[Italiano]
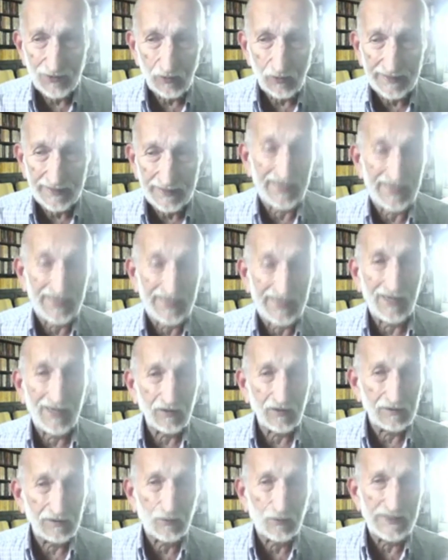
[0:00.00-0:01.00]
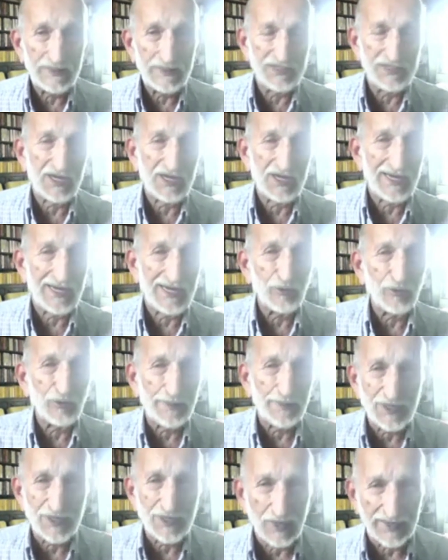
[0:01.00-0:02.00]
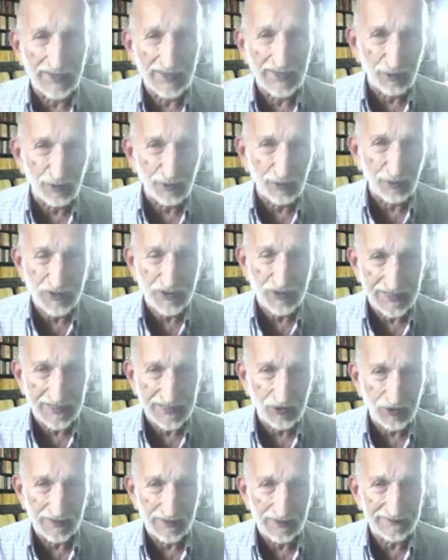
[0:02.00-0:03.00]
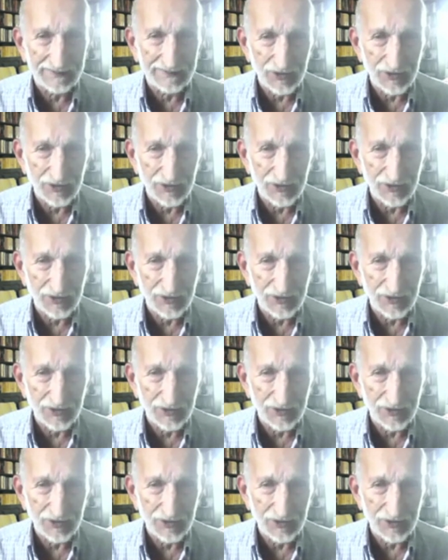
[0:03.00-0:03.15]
e che, eh, quindi hanno preso anche possesso del,